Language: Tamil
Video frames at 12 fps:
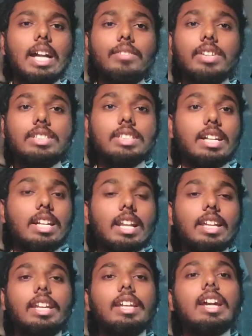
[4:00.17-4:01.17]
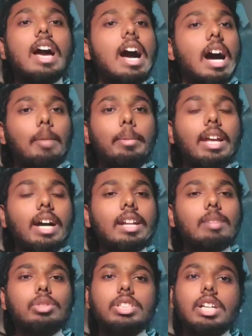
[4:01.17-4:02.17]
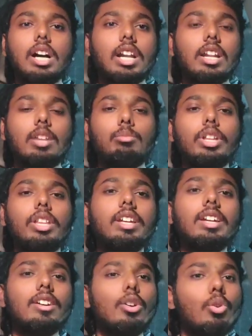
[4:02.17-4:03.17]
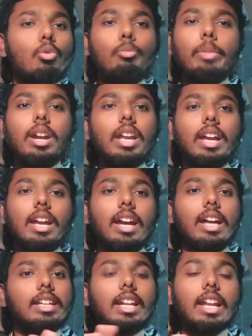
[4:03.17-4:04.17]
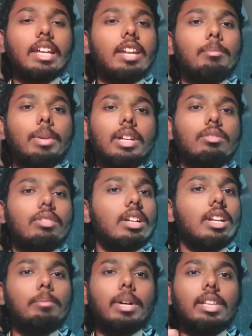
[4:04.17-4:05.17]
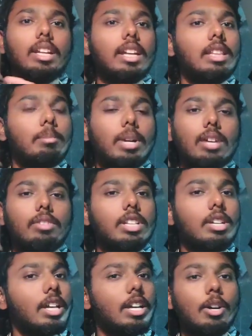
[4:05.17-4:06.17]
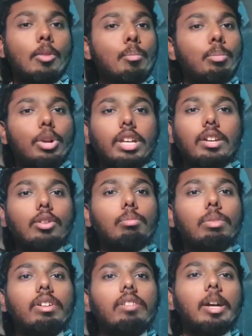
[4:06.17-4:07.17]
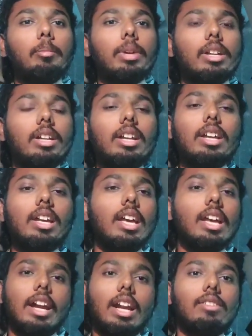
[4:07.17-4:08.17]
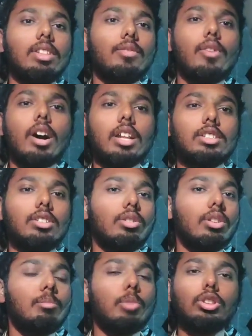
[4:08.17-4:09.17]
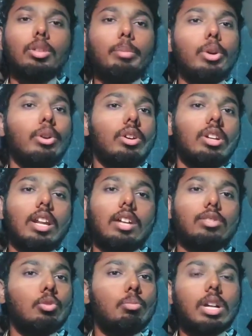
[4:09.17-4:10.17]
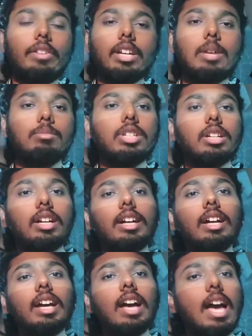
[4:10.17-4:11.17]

அட்வென்ச்சர் ட்ரெக்கிங் அப்படி ஆரம்பிச்சு ஆறர்ல முடியுது உண்மையாலே அந்த ட்ரெக்கிங் பண்றவங்களுக்கு எல்லாம் பாத்தீங்கன்னா இந்த படம் வந்து பிடிக்க ரொம்பவே வாய்ப்பு இருக்கு ஏன்னா வந்து ஃபாரஸ்ட்லோட மொத்த பியூட்டியும் நல்லா சூப்பராகவே காமிச்சிருக்காங்க